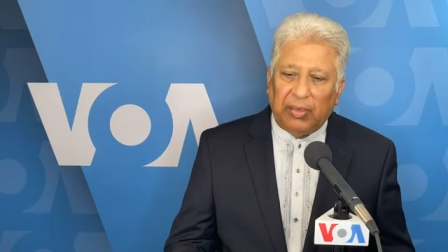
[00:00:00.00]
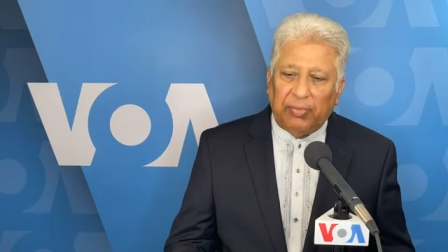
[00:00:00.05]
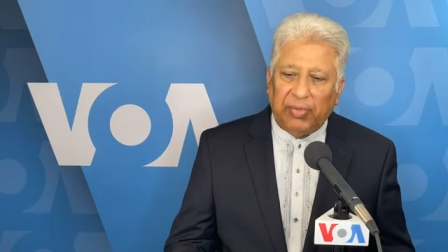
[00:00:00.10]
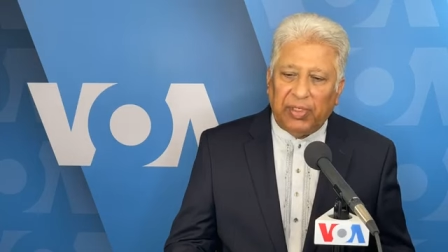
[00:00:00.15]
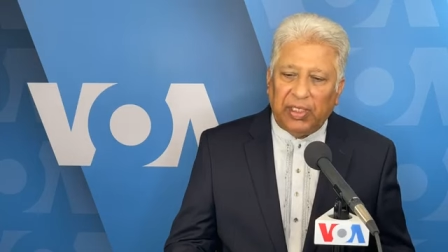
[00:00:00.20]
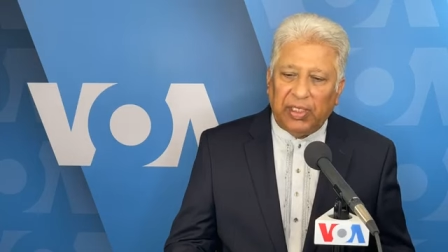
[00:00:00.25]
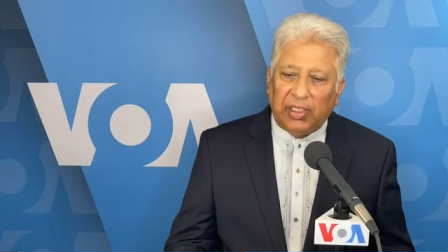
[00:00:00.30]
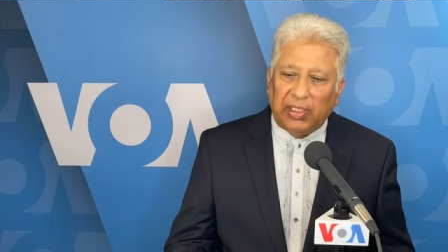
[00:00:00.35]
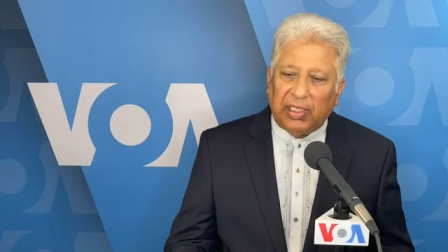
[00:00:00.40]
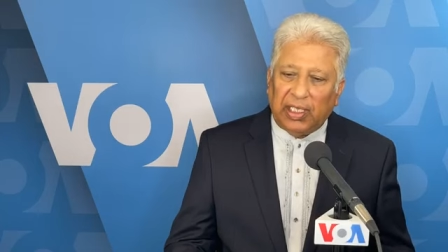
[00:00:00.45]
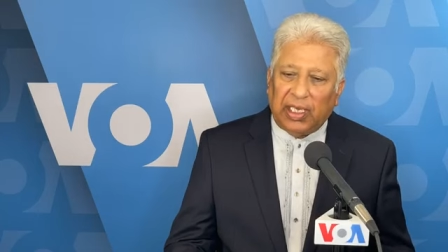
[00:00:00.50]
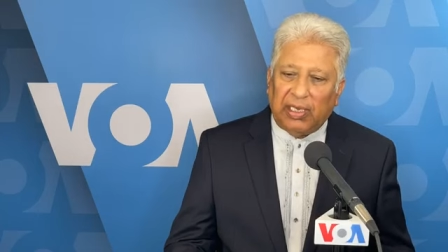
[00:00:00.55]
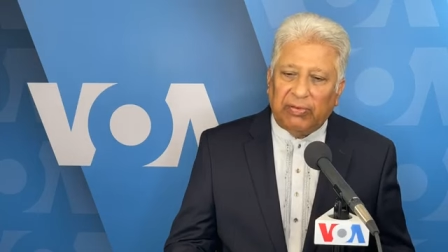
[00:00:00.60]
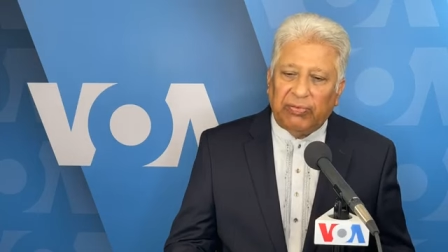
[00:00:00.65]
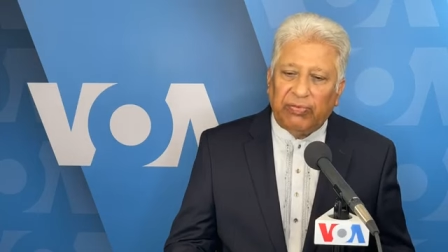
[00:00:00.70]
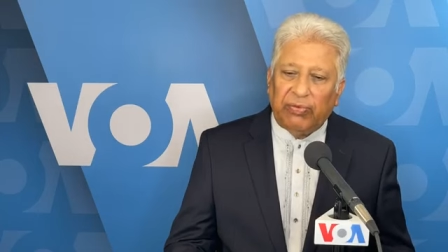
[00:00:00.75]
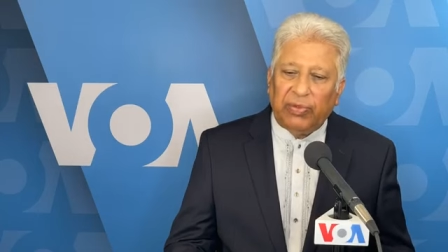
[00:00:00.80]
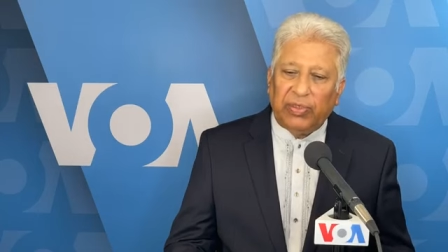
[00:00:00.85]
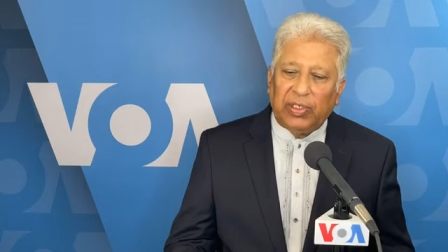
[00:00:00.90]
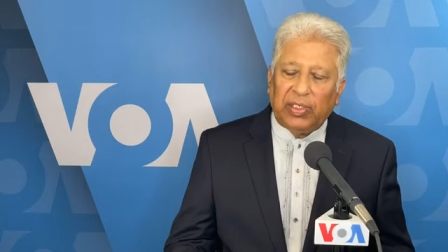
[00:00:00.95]
अमरीकी
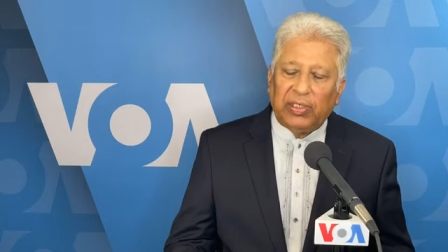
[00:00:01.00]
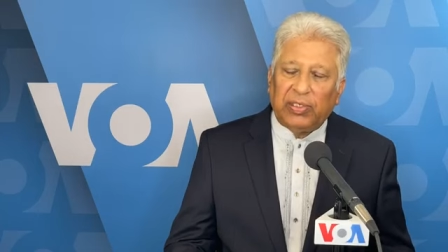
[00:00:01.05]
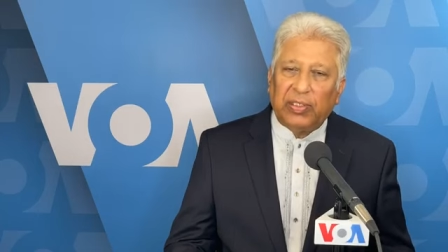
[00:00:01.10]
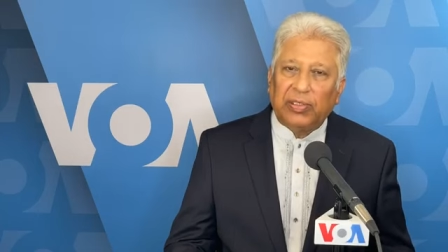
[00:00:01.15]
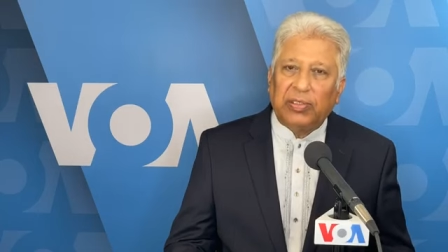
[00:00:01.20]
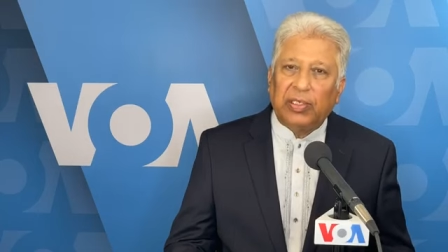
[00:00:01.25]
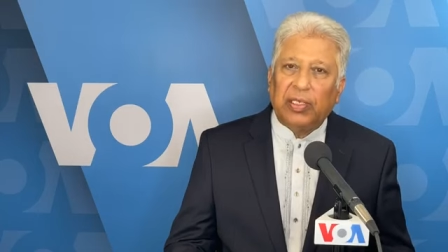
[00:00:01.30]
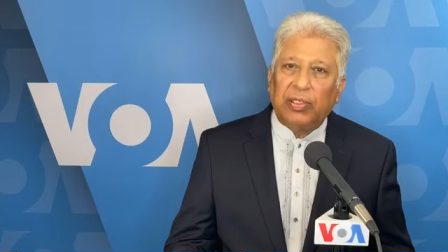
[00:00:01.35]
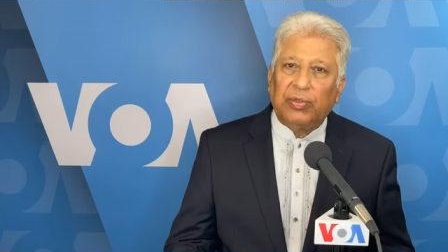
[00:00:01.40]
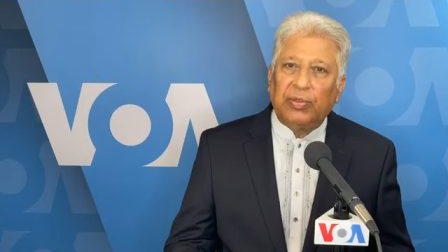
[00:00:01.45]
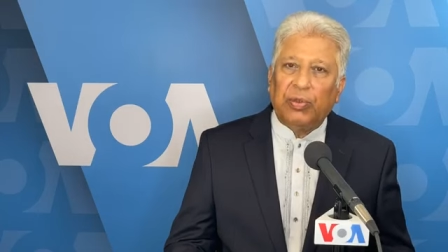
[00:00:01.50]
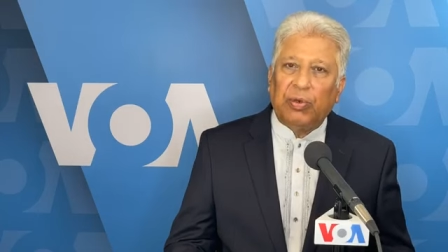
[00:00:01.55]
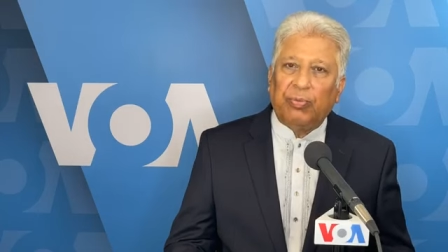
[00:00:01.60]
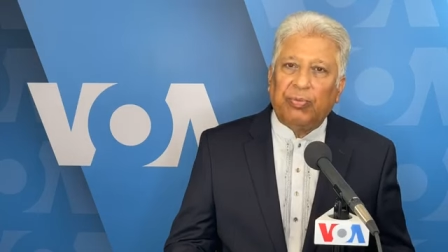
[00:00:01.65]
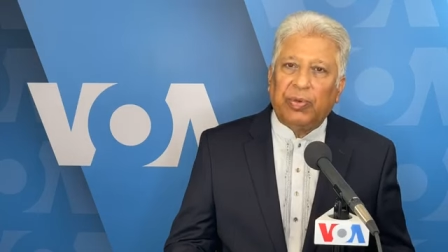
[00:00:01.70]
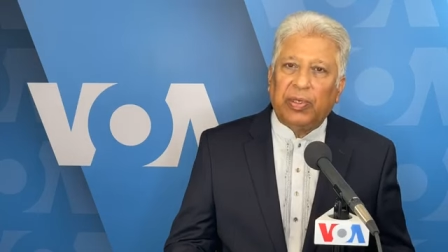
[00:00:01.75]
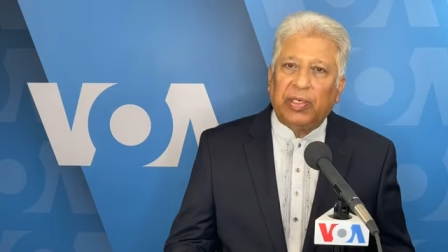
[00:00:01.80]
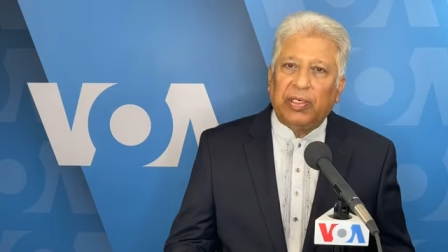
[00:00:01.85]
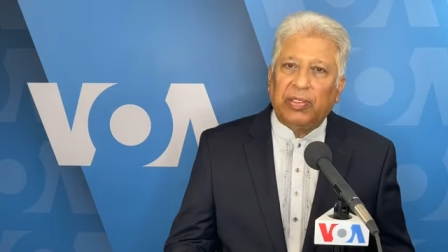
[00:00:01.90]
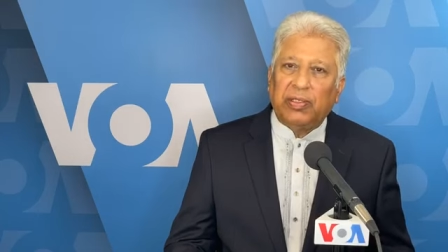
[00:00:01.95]
ताउन के तसलसल
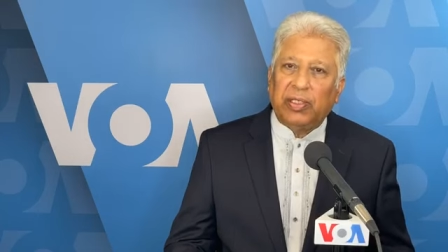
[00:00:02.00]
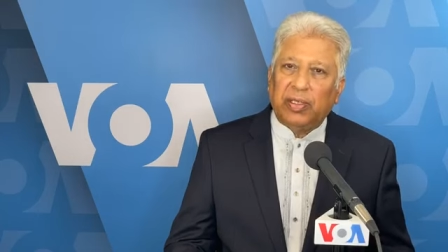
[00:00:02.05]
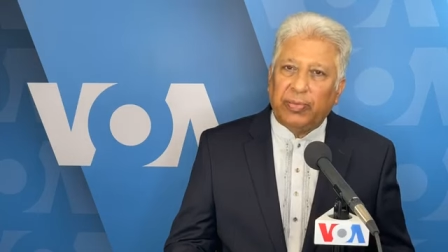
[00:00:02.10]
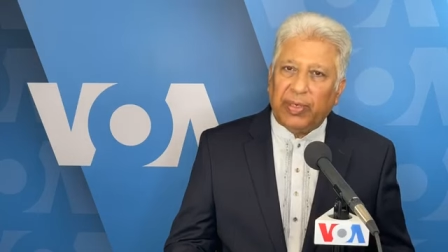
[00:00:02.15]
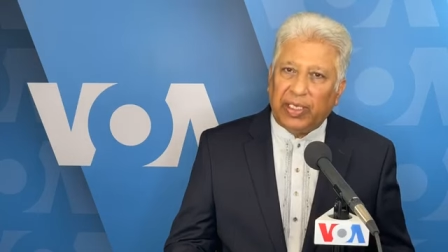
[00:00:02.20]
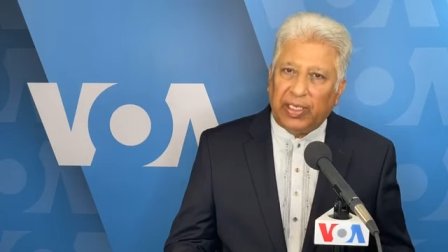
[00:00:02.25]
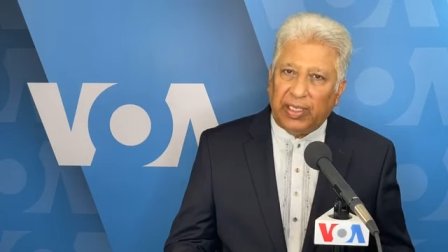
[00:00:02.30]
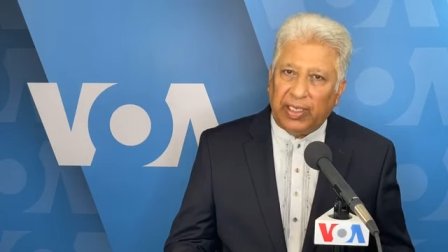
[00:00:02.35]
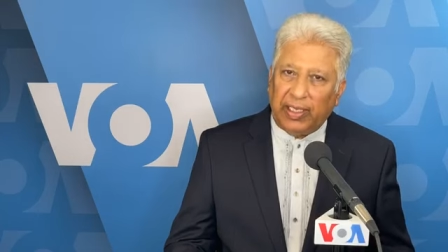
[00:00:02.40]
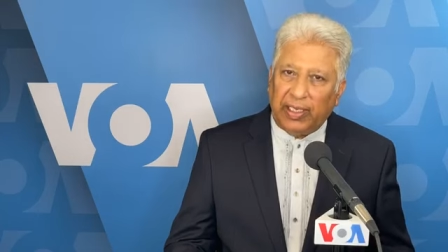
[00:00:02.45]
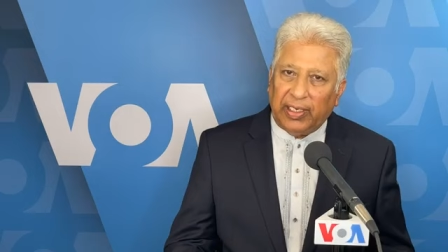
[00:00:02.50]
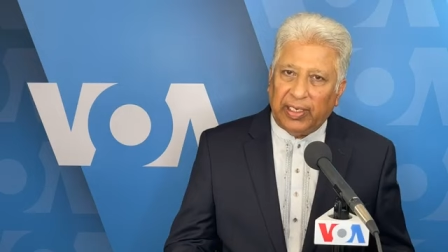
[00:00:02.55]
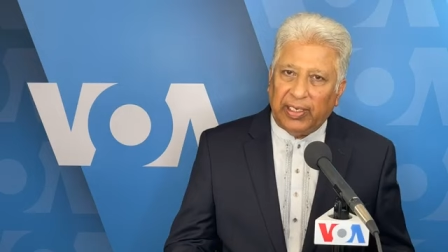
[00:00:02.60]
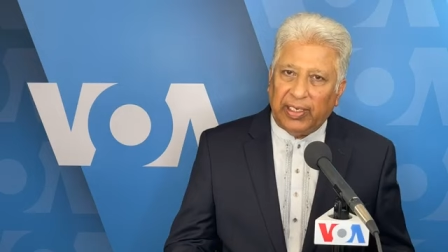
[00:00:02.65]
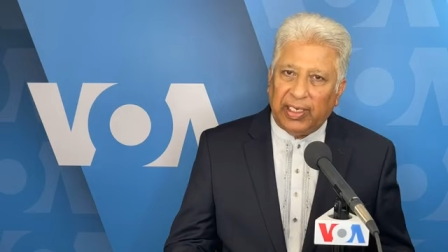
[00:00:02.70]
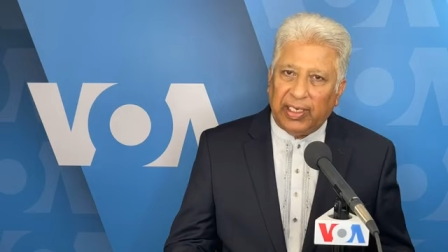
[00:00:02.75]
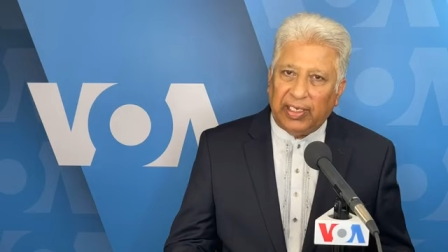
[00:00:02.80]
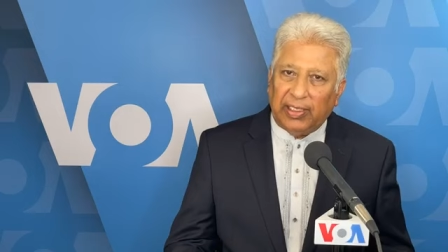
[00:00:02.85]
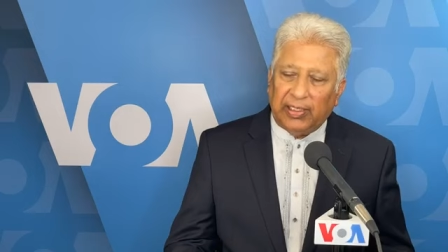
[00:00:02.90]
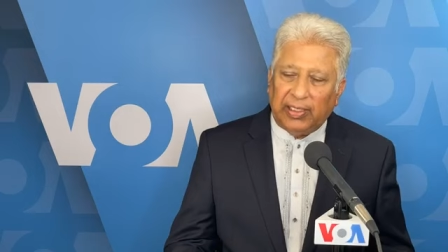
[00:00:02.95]
पर तबादला
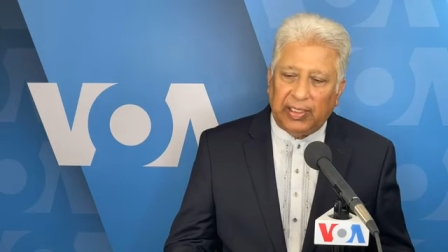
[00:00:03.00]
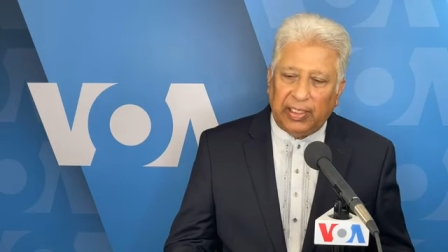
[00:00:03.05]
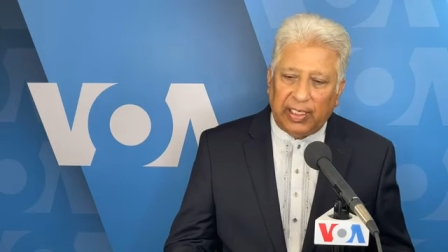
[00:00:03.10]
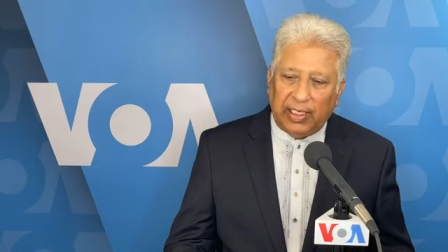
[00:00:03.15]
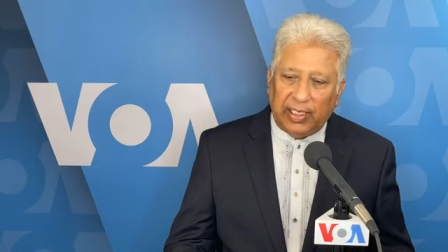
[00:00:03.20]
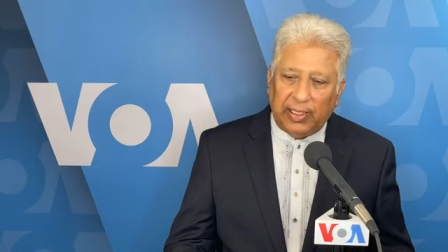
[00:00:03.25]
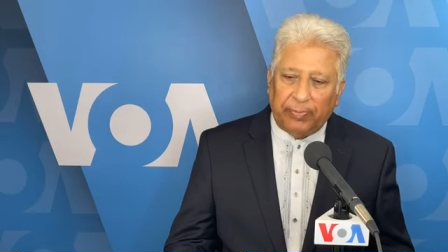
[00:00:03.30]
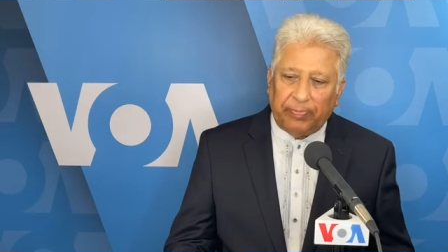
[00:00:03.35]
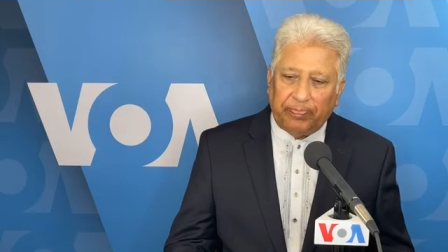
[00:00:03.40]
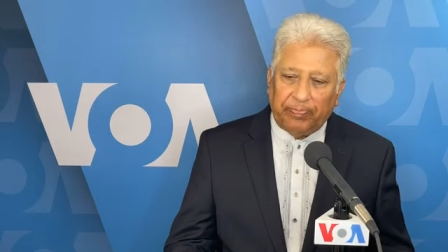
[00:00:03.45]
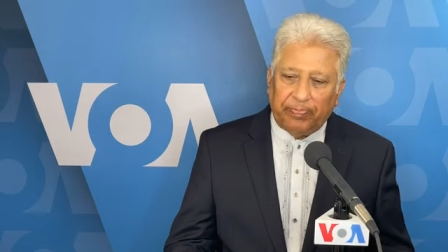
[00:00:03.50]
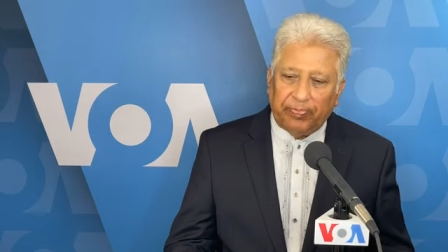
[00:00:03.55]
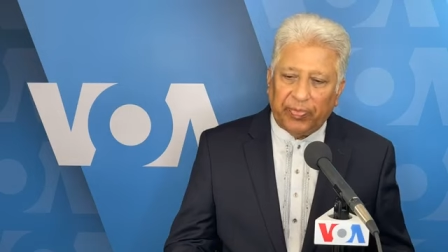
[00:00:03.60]
ख्याल किया